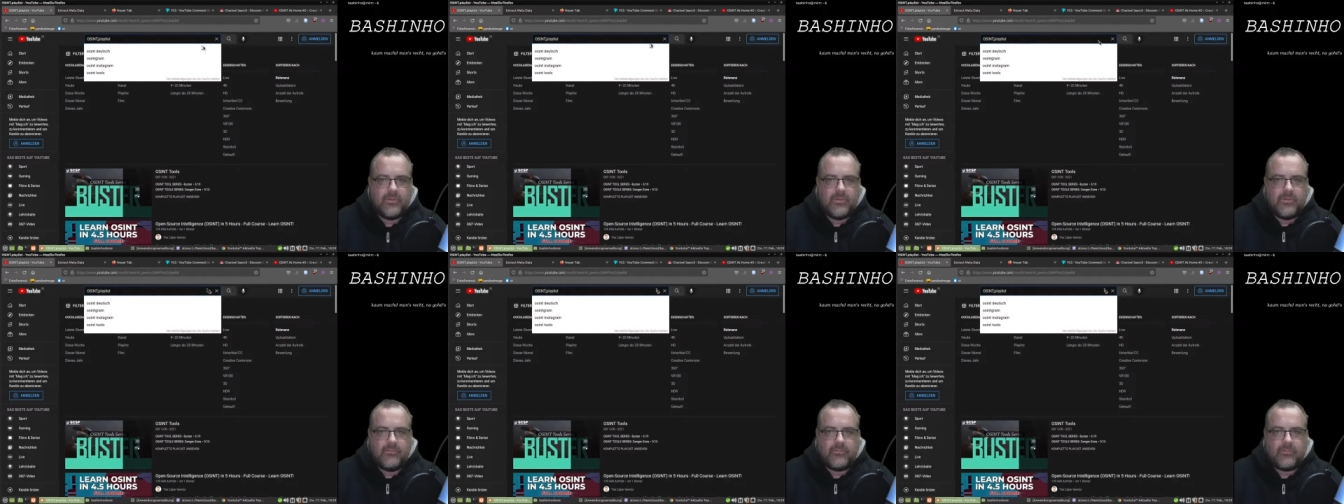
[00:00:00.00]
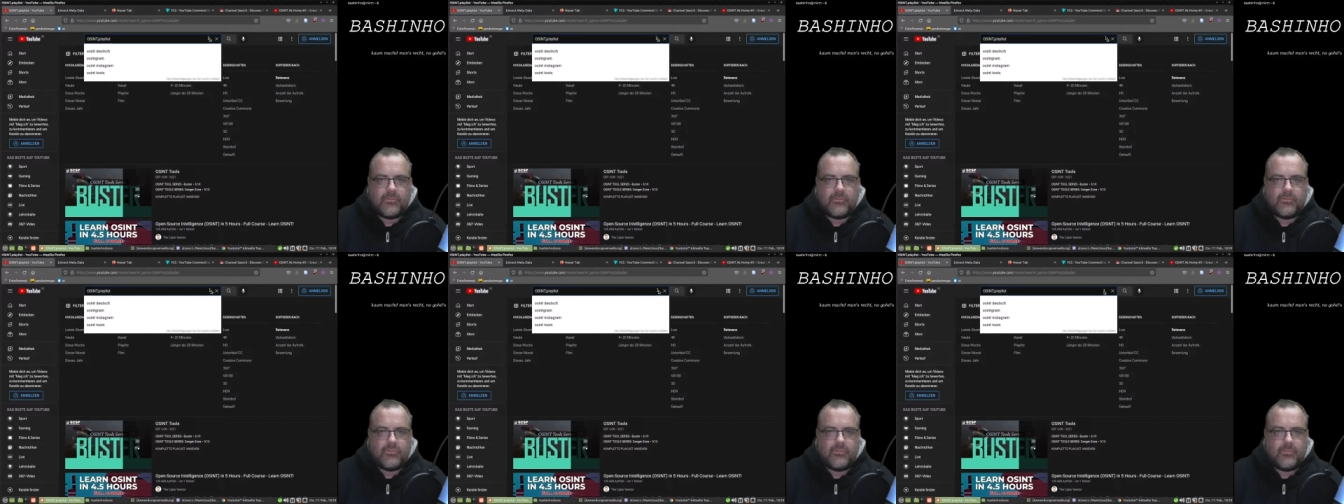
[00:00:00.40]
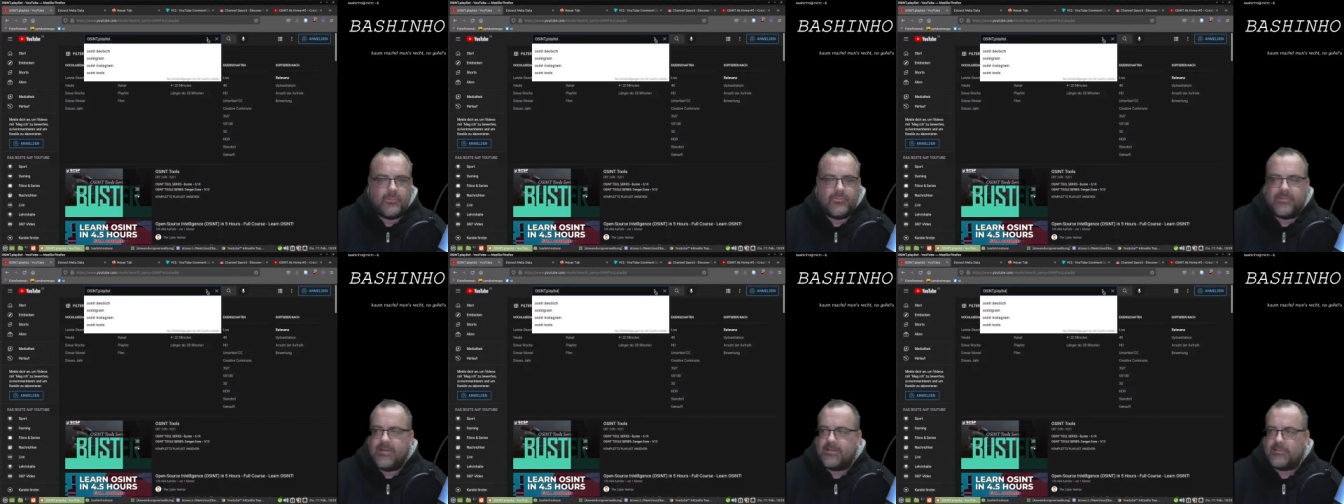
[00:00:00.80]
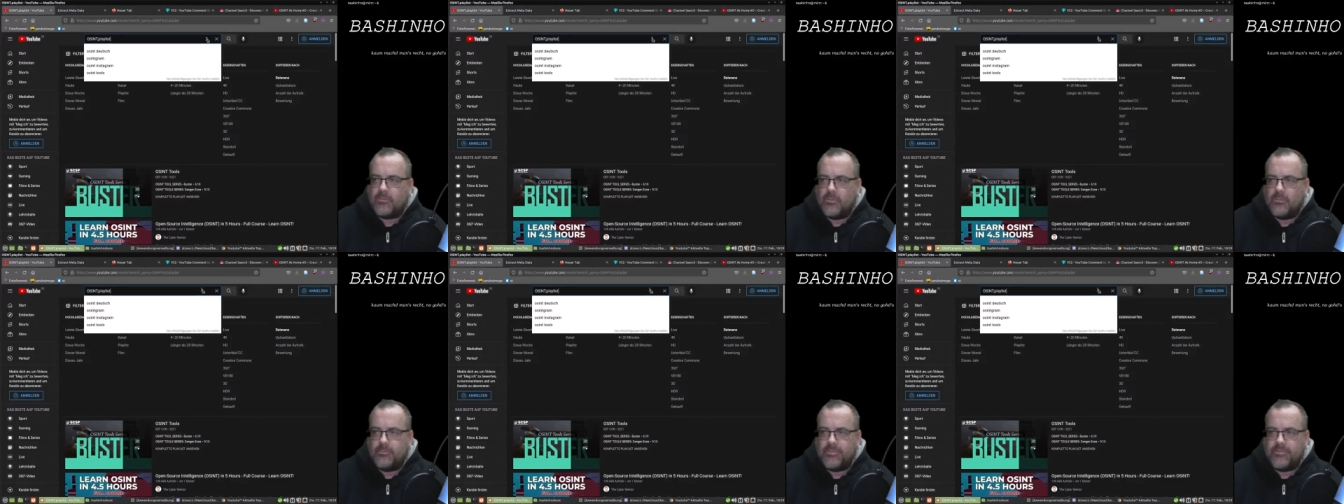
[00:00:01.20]
von YouTube vielleicht
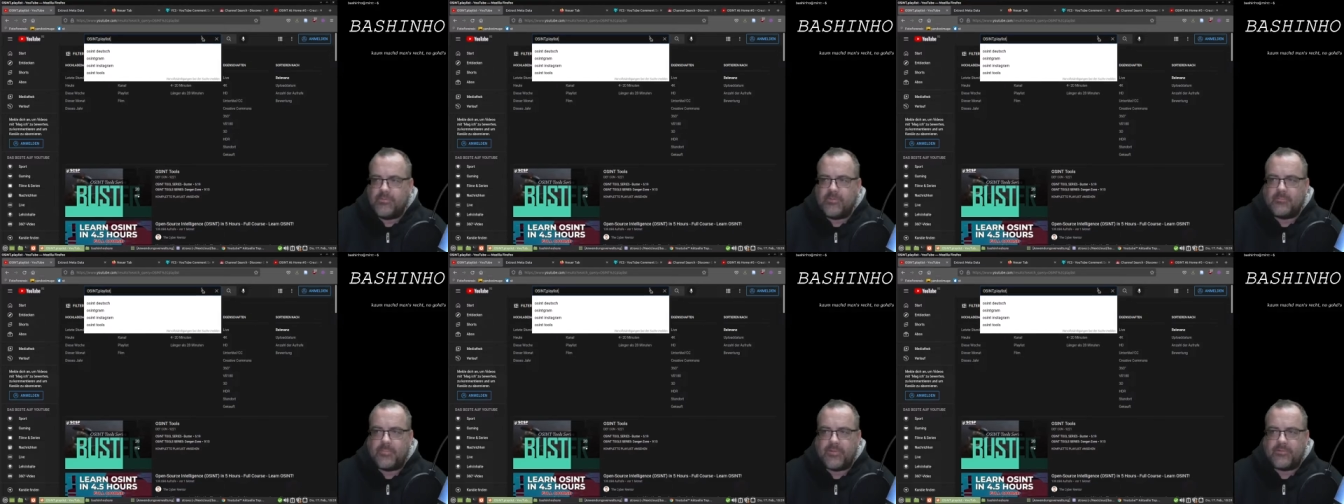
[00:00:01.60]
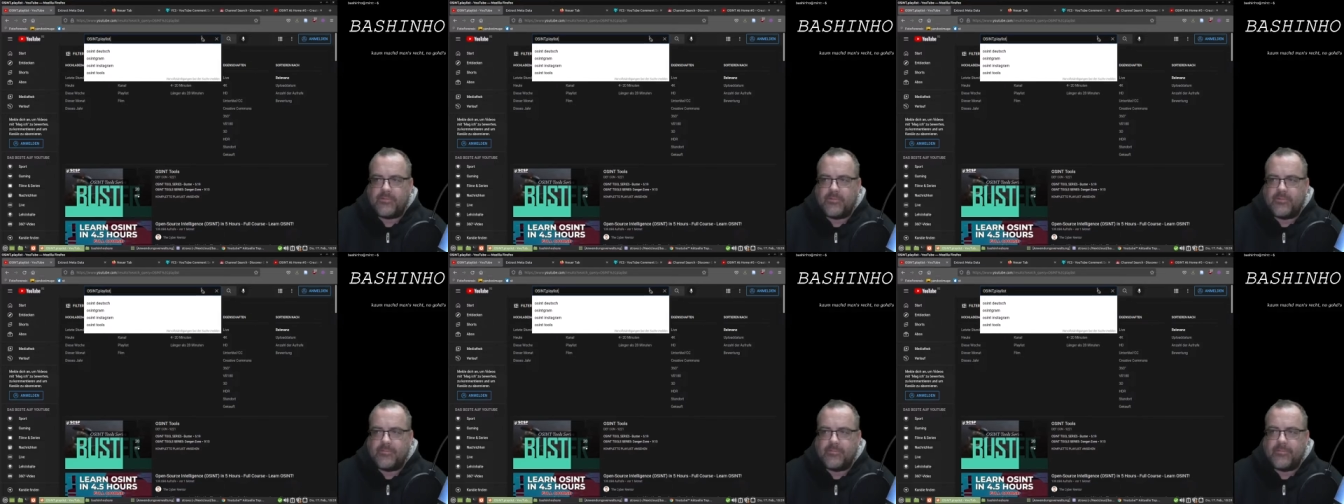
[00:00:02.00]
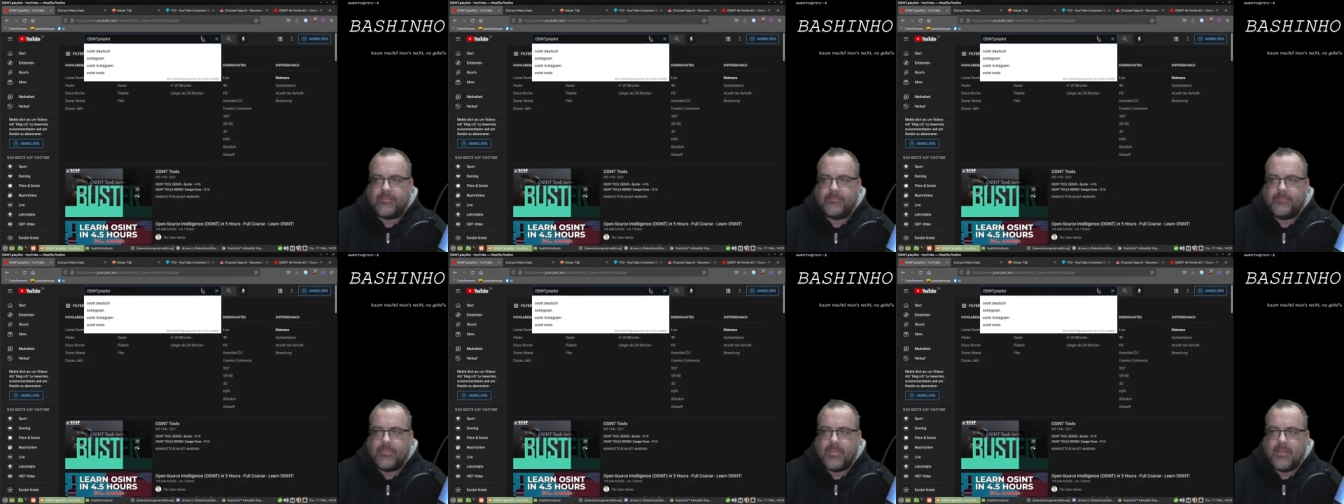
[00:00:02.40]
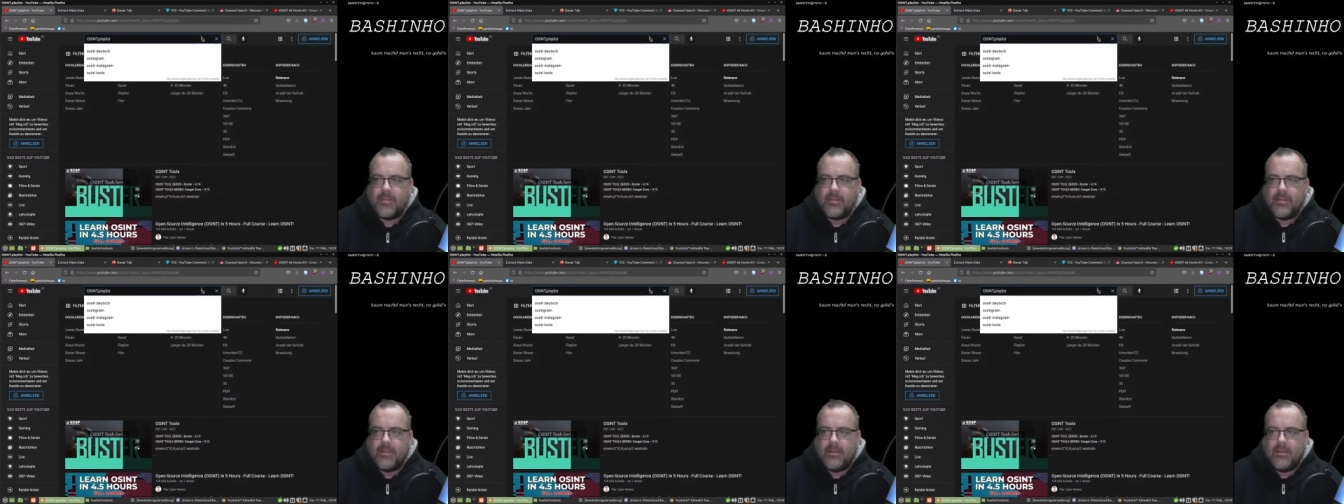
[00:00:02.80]
doch ein bisschen besser ist,
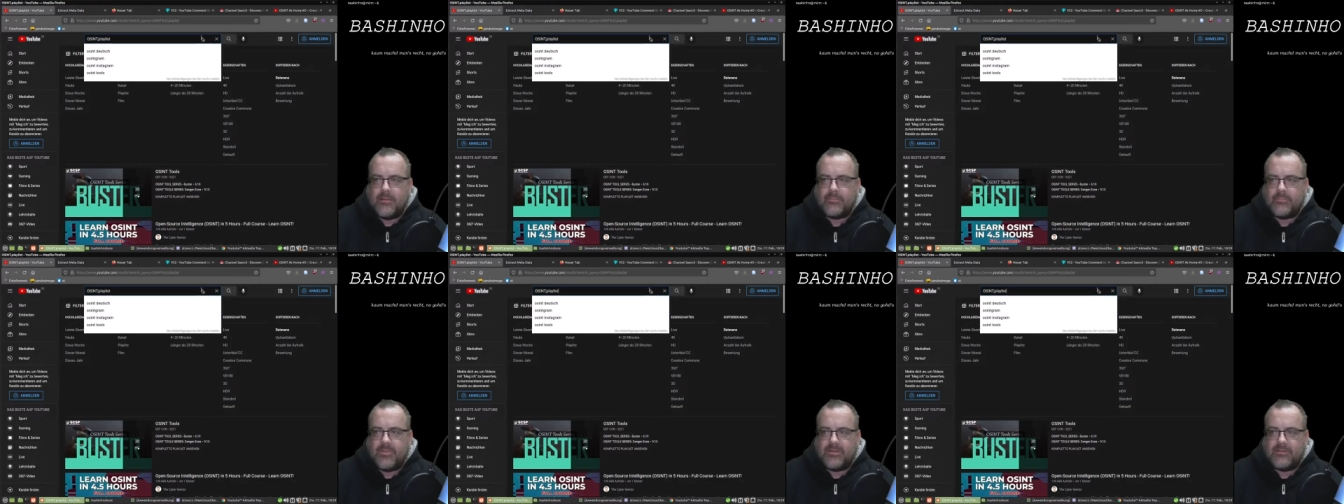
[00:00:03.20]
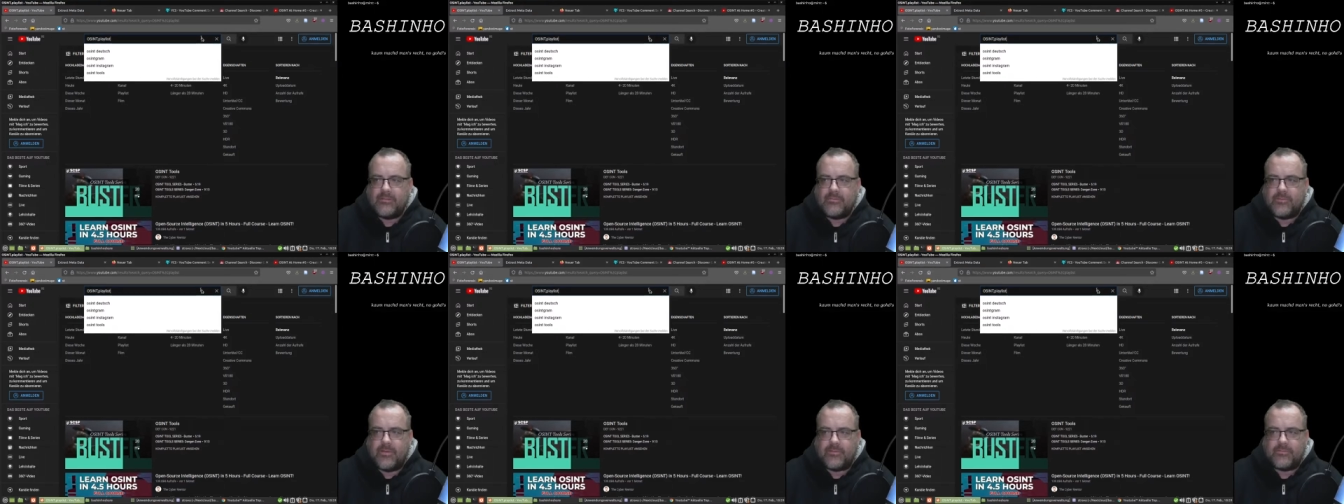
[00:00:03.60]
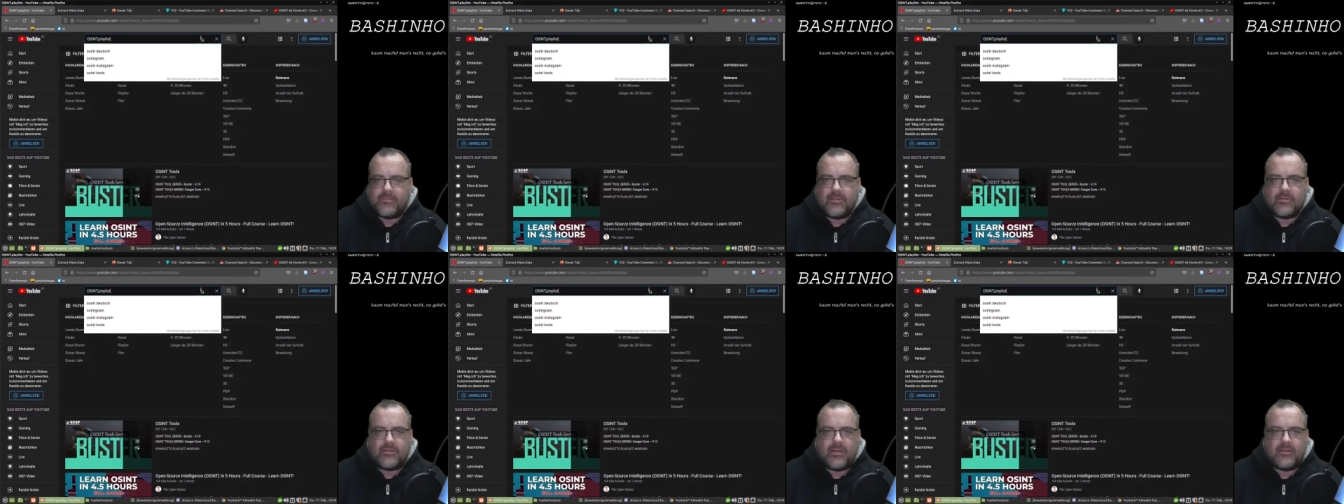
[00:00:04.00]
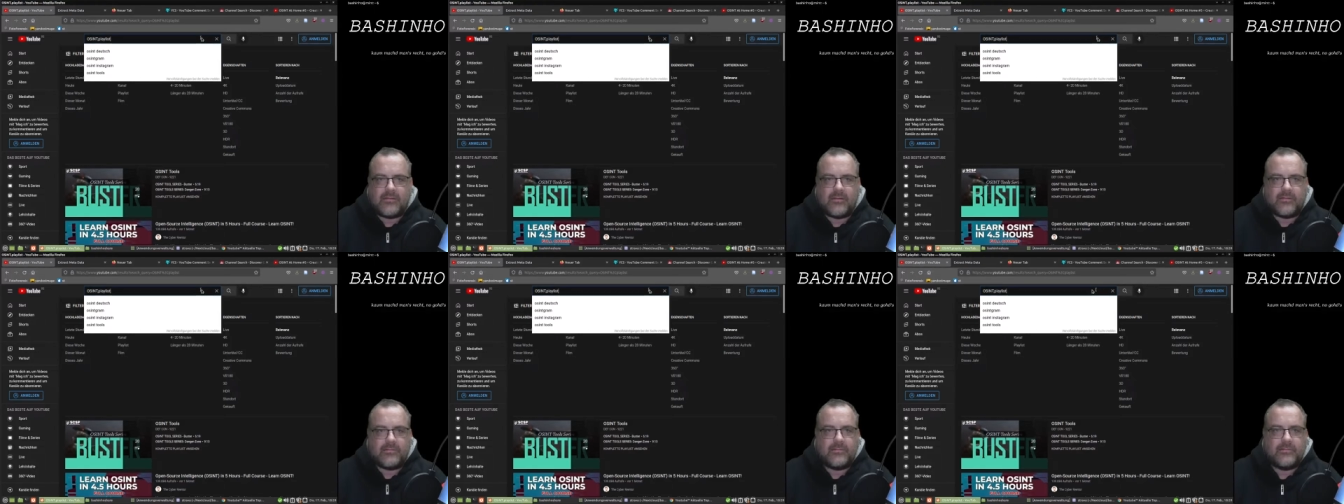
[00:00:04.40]
als man zuerst gedacht hat.